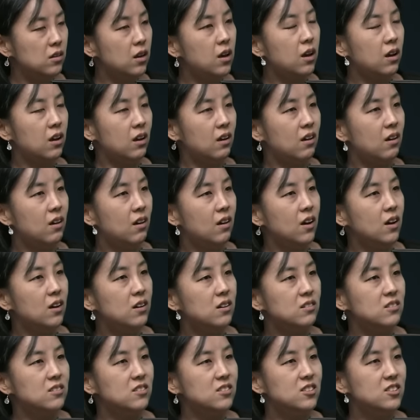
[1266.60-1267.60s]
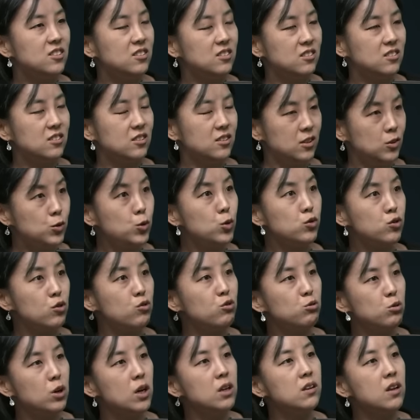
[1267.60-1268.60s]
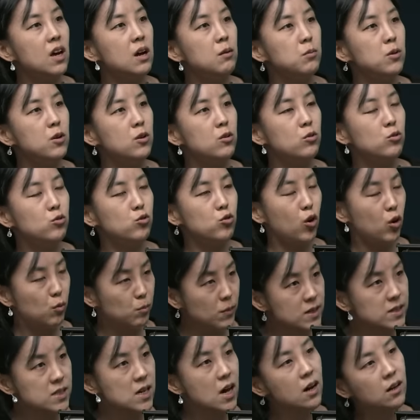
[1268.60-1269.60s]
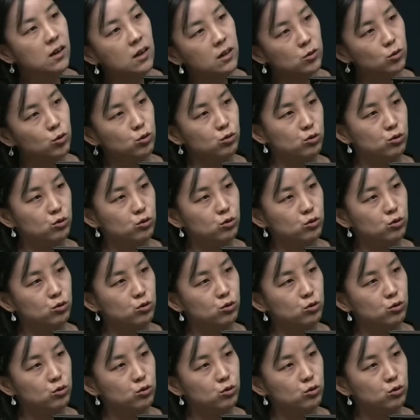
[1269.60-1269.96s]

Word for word: 네, 그 의도적으로 했다면 정말 사악한